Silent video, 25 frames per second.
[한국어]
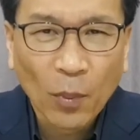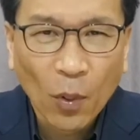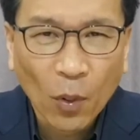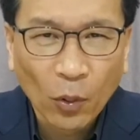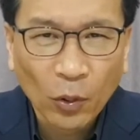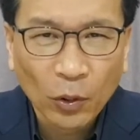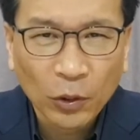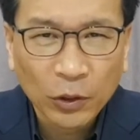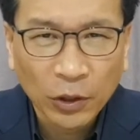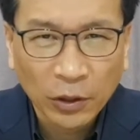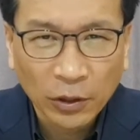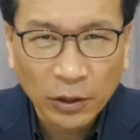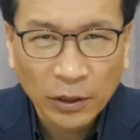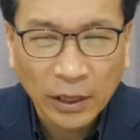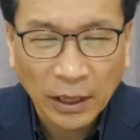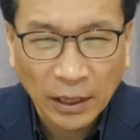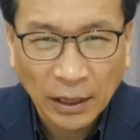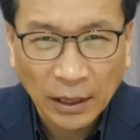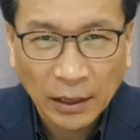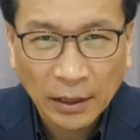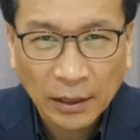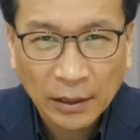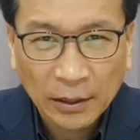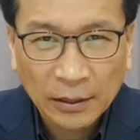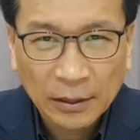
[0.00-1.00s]

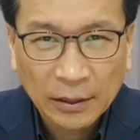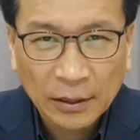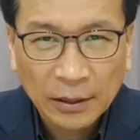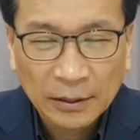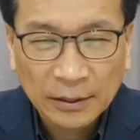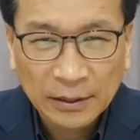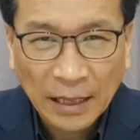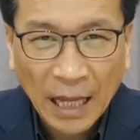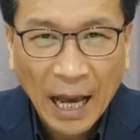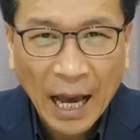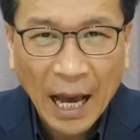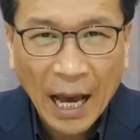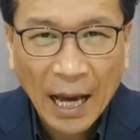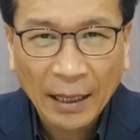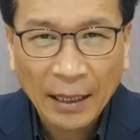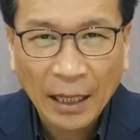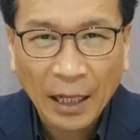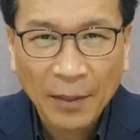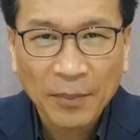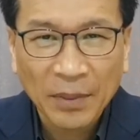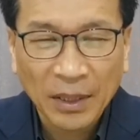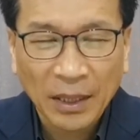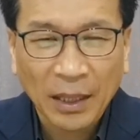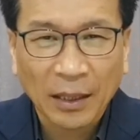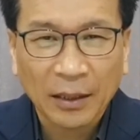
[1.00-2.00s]
목적이
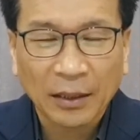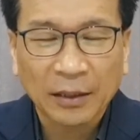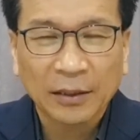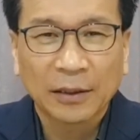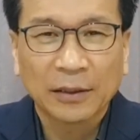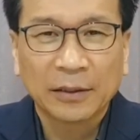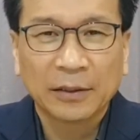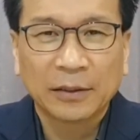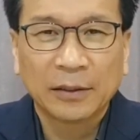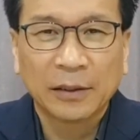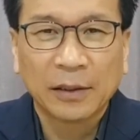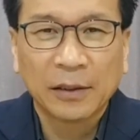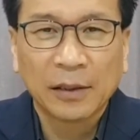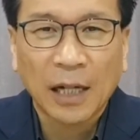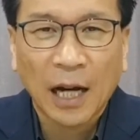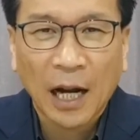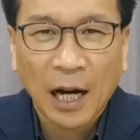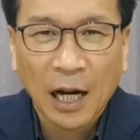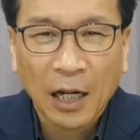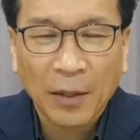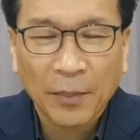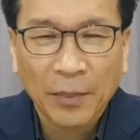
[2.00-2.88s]
사람이라는 것을